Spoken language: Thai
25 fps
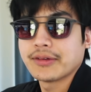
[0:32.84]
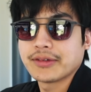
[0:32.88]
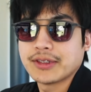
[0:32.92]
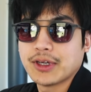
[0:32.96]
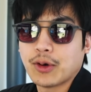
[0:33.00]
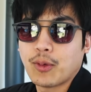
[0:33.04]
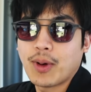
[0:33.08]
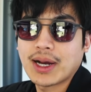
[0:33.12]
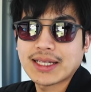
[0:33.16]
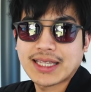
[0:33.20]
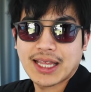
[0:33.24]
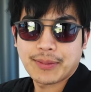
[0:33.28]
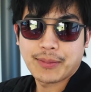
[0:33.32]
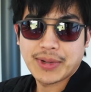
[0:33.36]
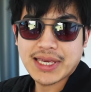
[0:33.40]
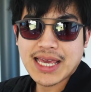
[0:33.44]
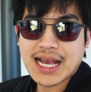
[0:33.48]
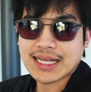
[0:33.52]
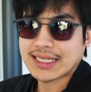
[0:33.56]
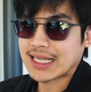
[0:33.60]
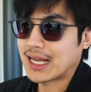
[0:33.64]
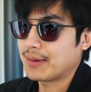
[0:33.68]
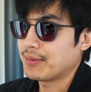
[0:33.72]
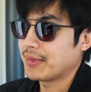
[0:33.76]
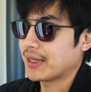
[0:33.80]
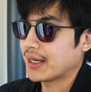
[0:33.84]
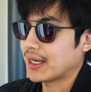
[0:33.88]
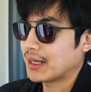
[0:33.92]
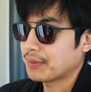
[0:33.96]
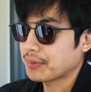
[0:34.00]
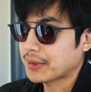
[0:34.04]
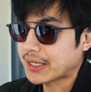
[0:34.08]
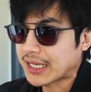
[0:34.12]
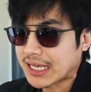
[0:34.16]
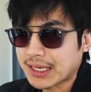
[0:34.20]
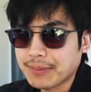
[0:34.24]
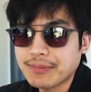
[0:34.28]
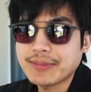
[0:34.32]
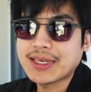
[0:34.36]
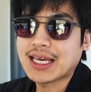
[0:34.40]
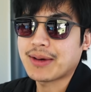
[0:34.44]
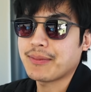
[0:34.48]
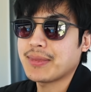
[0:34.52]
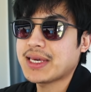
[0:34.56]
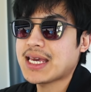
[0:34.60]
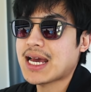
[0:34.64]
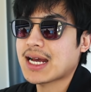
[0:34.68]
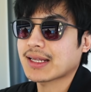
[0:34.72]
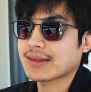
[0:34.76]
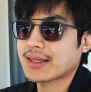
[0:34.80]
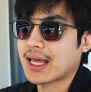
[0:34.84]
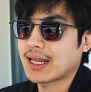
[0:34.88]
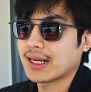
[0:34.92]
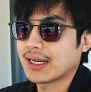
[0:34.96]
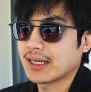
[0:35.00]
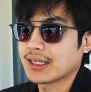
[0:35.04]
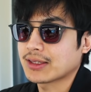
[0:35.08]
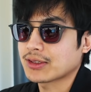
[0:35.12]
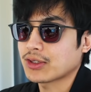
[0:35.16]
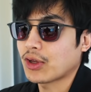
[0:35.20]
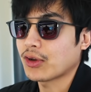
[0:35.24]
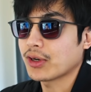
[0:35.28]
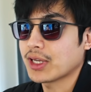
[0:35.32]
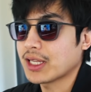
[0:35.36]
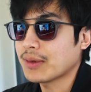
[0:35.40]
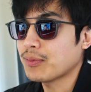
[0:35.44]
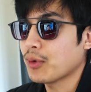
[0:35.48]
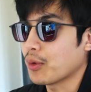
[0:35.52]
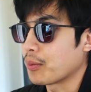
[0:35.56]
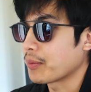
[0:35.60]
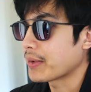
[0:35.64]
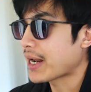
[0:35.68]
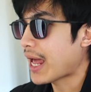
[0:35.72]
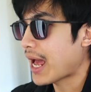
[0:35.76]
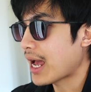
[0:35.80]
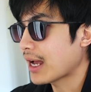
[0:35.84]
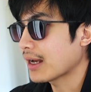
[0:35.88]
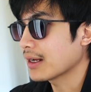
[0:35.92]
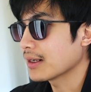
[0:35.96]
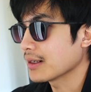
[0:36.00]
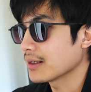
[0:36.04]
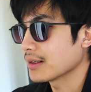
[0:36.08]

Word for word: อย่าว่าแต่ไม่อยากทำเลยครับคลิปยังไม่อยากตัดเลย ตอนนี้ผมนั่ง